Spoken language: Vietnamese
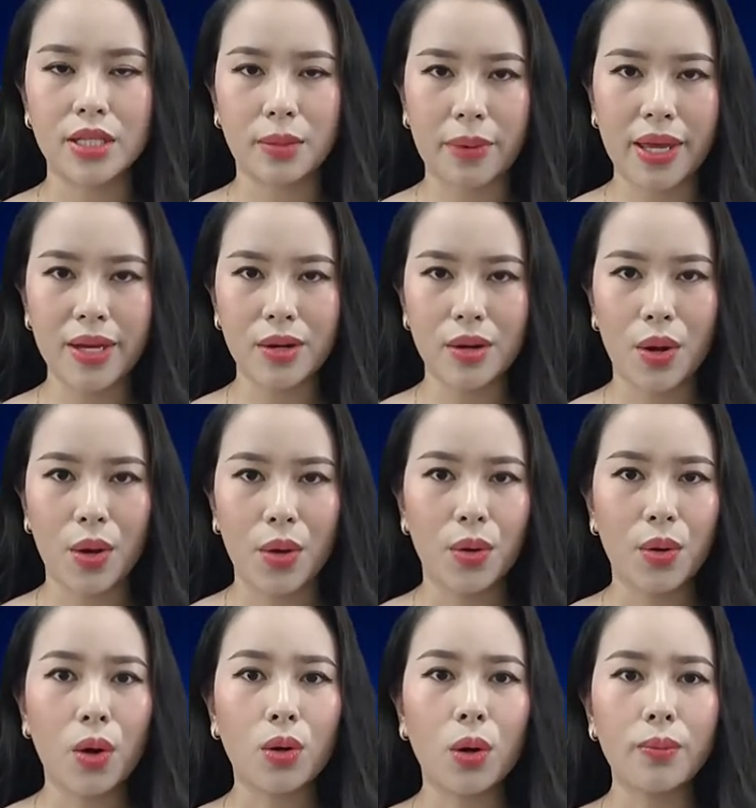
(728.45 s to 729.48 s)
cho biết
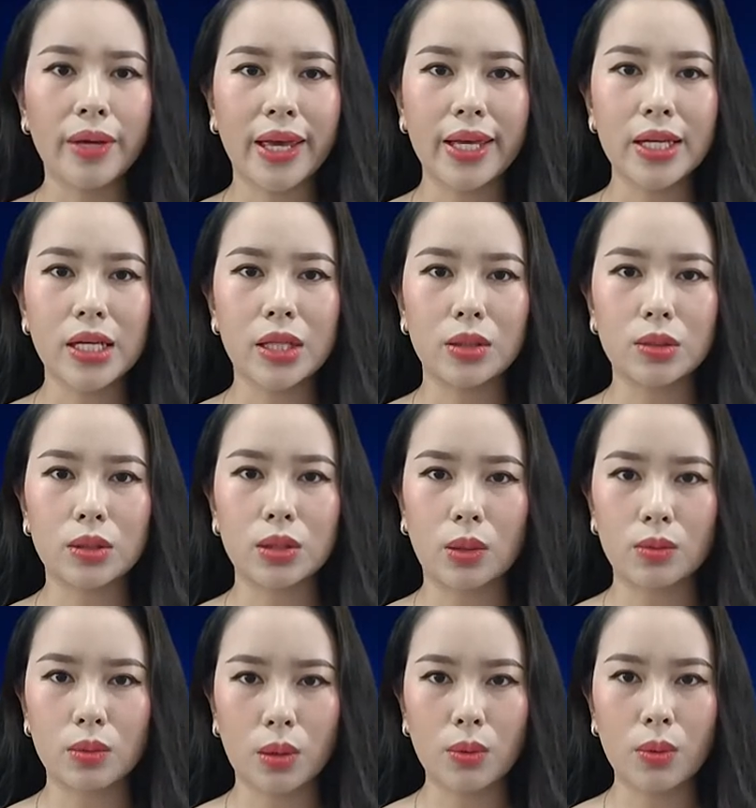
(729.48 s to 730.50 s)
cô không nghĩ cựu
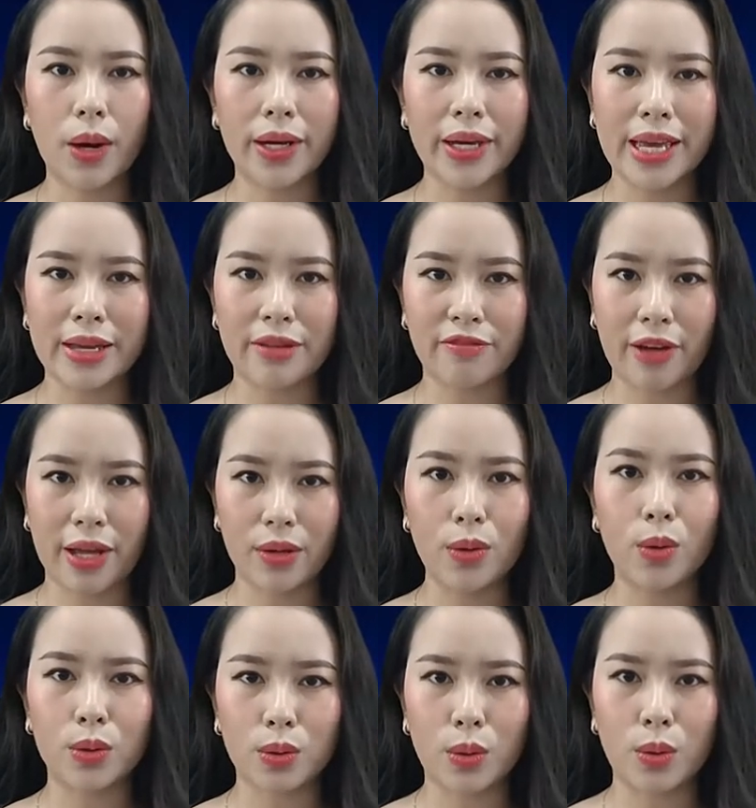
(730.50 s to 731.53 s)
Tổng thống Hoa Kỳ phải
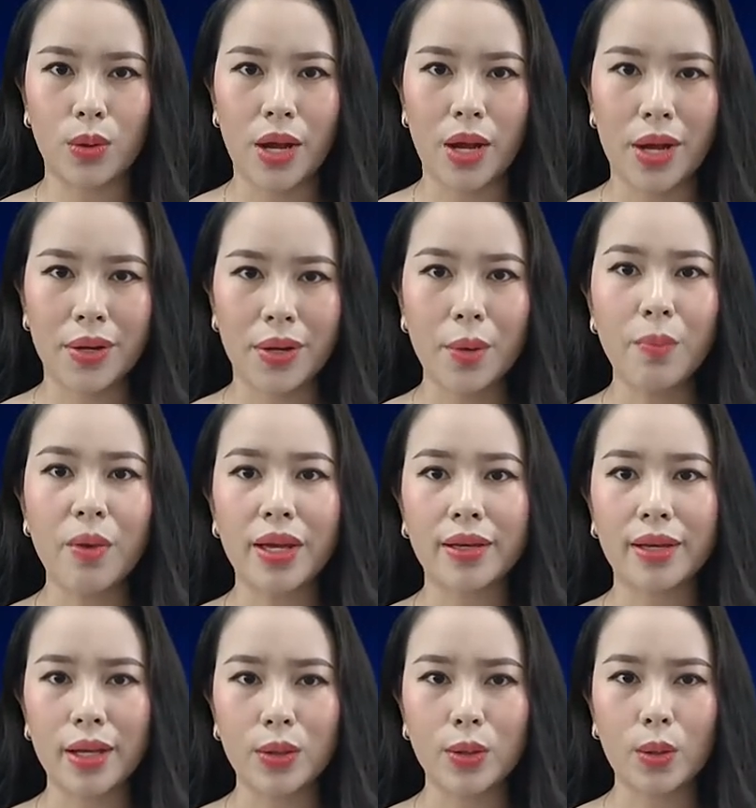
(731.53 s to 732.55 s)
ngồi tù nếu
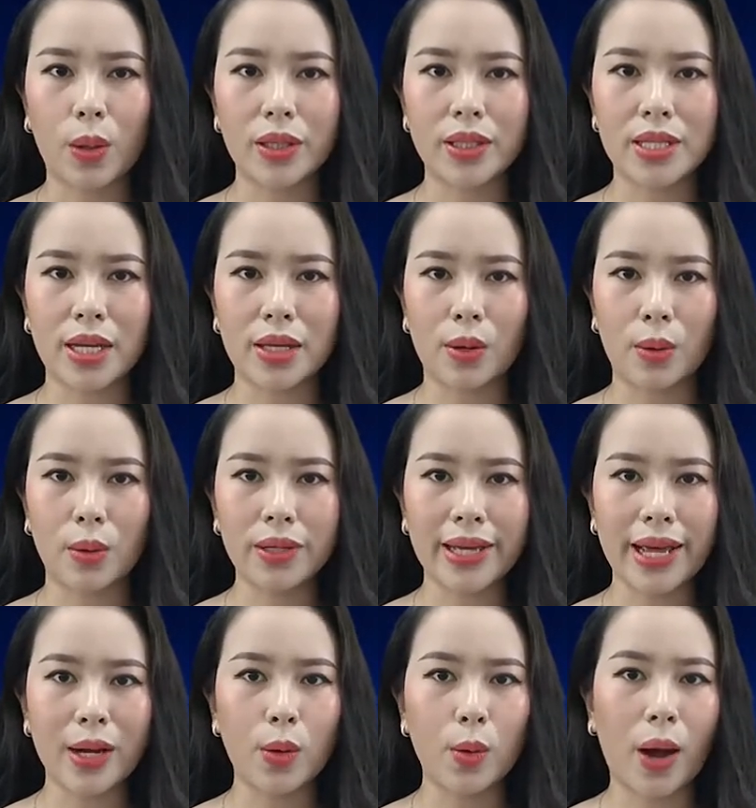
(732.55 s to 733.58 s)
bị kết tội che
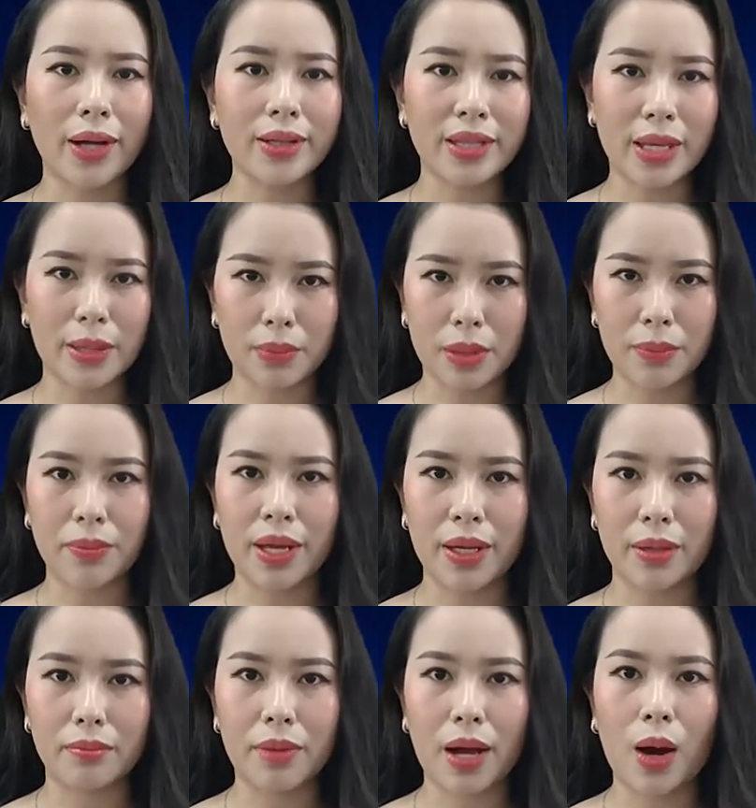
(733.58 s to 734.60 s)
giấu các khoản tiền bịt
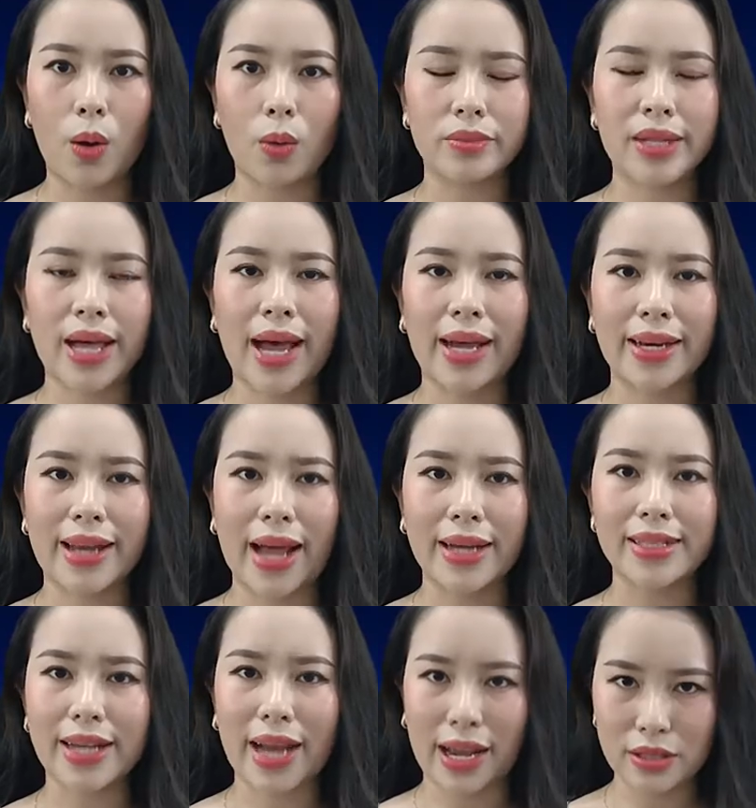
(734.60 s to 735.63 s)
miệng mà ông ta
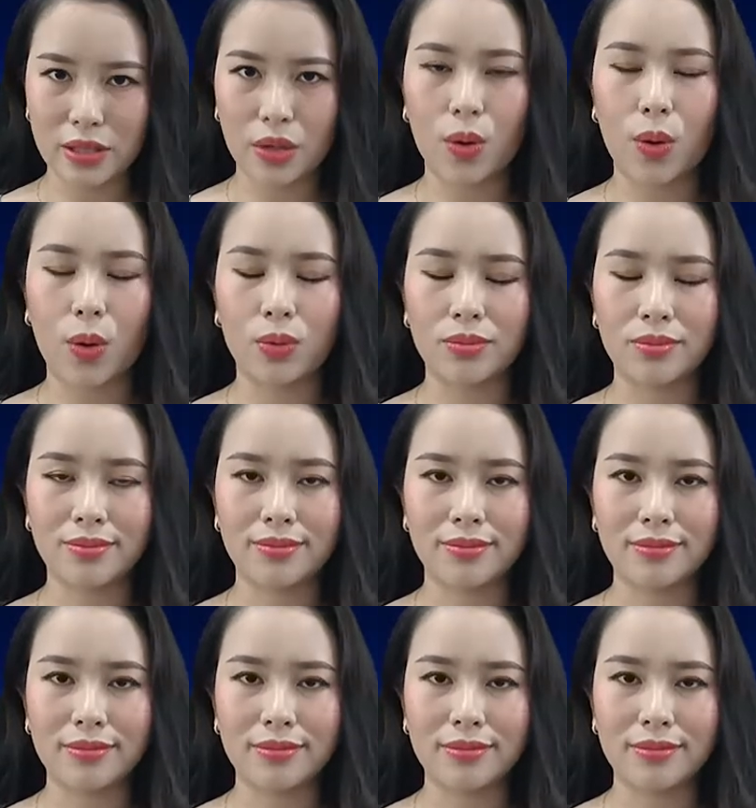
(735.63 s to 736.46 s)
đã trả cho cô.